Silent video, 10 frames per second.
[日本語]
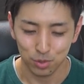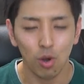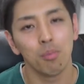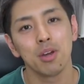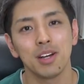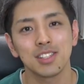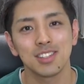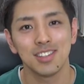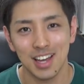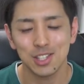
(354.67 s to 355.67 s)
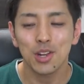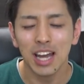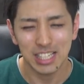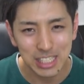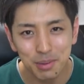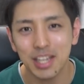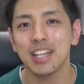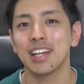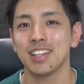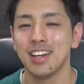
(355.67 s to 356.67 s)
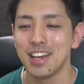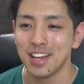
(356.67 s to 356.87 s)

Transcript: と思います。はい。それが一番言いたかった。